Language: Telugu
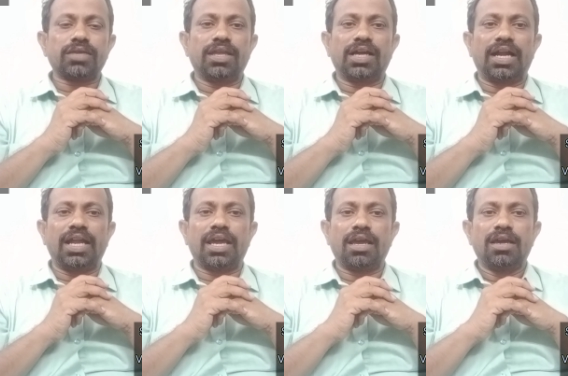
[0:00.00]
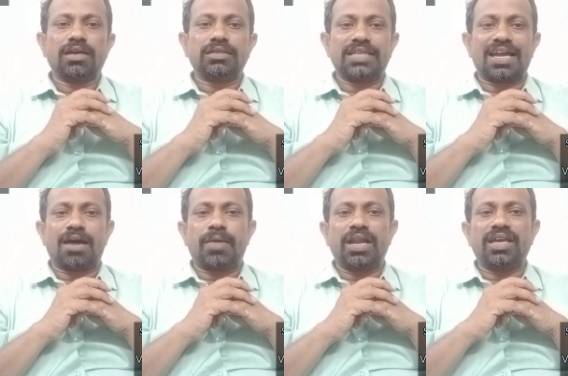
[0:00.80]
ఎందుకంటే
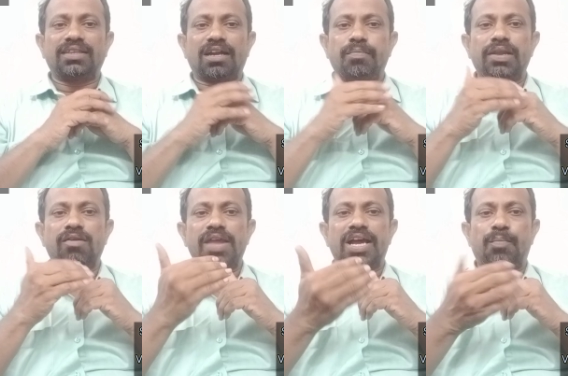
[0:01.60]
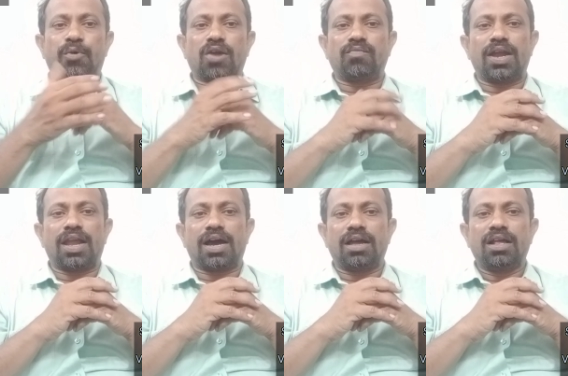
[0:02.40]
జనాభా నియంత్రణ బిల్లు లేకపోవడం
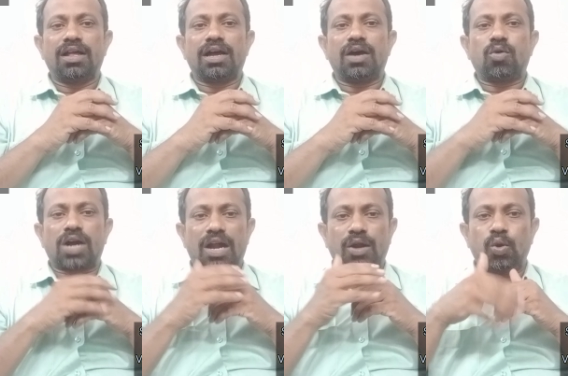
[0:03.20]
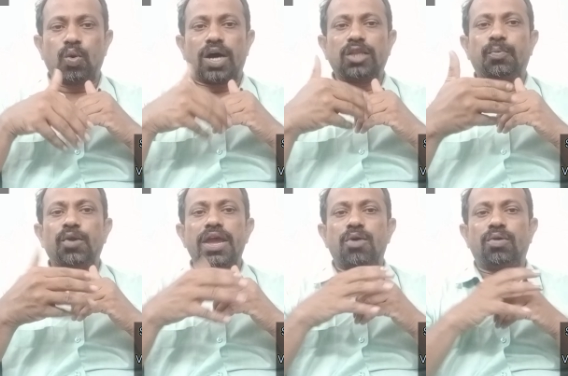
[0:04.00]
వల్ల ఒక అడ్డు అదుపు
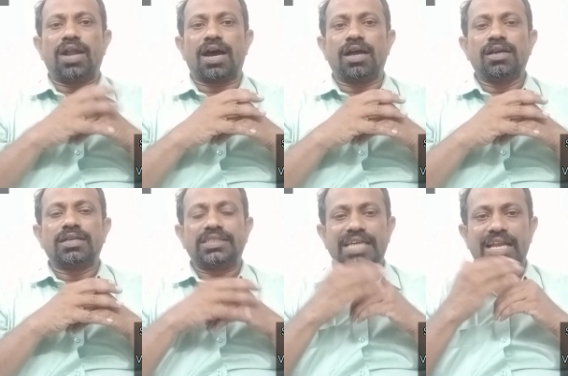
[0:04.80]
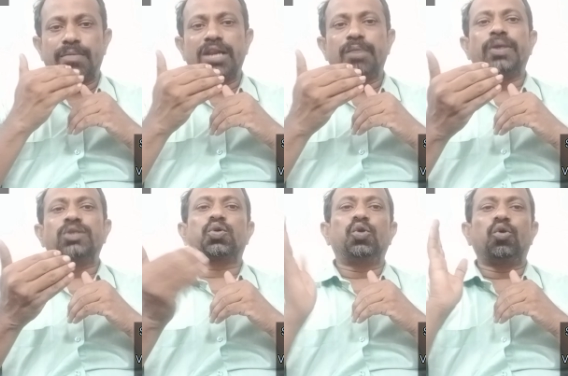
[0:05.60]
లేకుండా జనాభాని
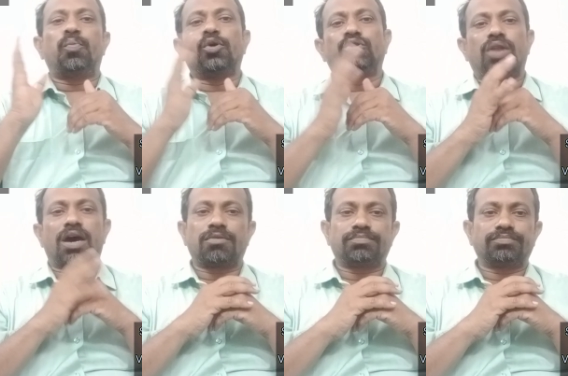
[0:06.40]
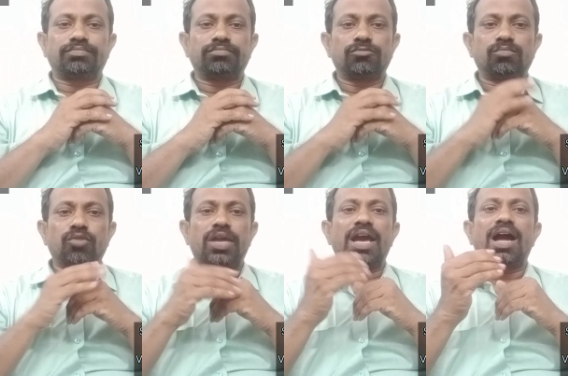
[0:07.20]
పెంచుకుంటూ పోతున్నారు
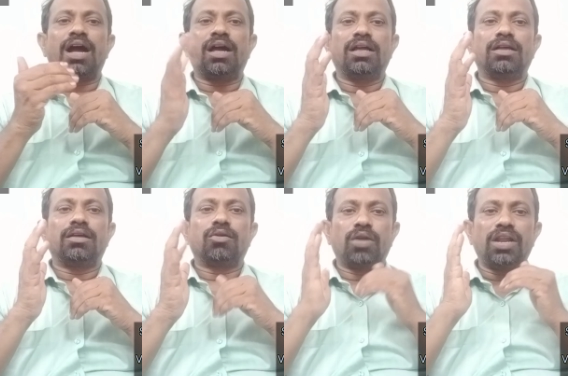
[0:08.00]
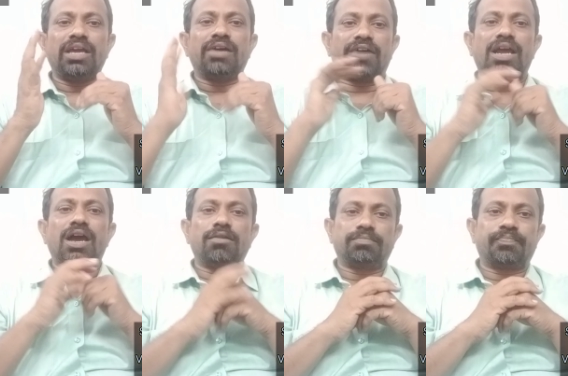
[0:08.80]
ముఖ్యంగా కొన్ని
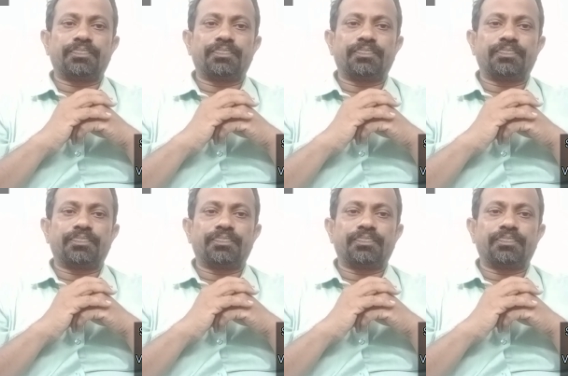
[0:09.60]
వర్గాలు